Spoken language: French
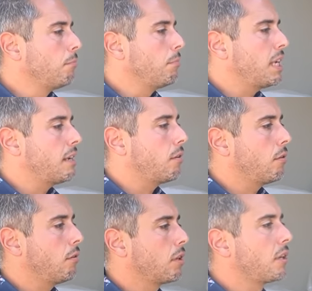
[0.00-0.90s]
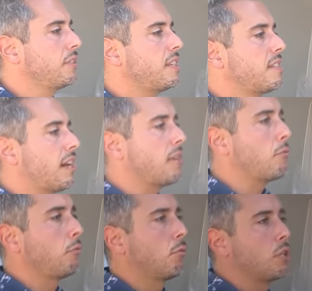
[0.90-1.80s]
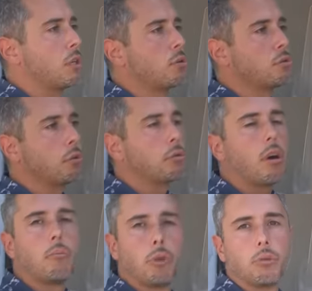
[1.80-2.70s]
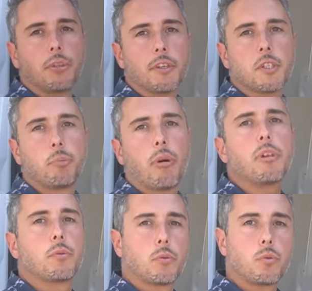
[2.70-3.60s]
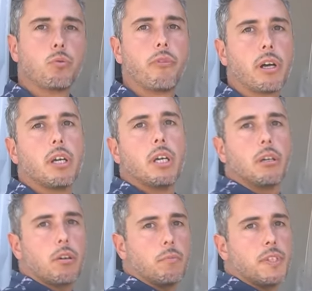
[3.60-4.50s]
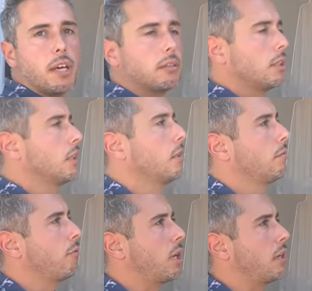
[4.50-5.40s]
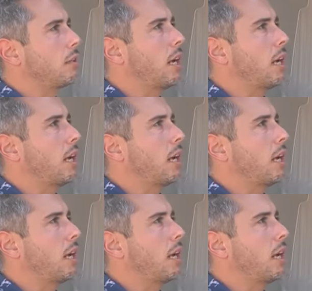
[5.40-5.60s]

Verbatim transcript: Mais euh, quand ils arrivent de chez le constructeur en mode transport, ils sont souvent comme ça. Voilà.